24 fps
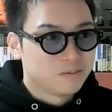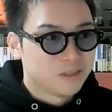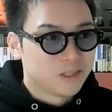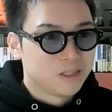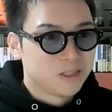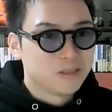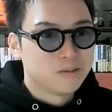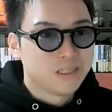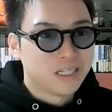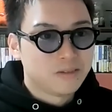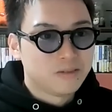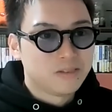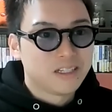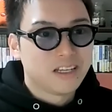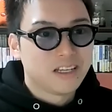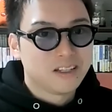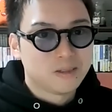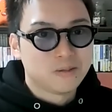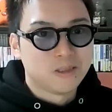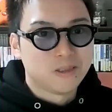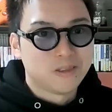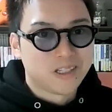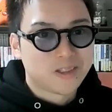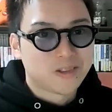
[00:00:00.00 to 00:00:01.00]
ブログも
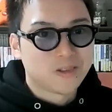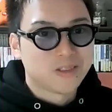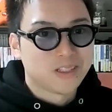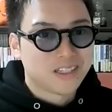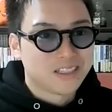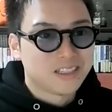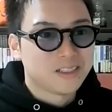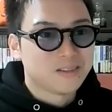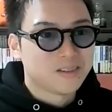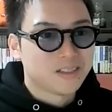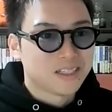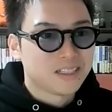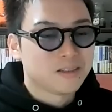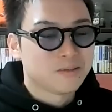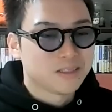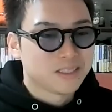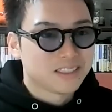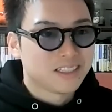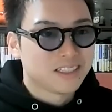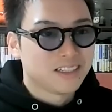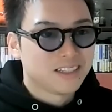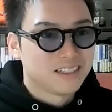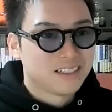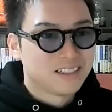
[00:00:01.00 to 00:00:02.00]
アフィリエイトもワコンだって言われて
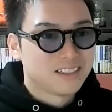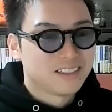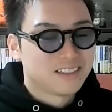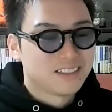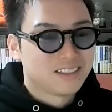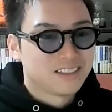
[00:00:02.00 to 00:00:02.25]
ました。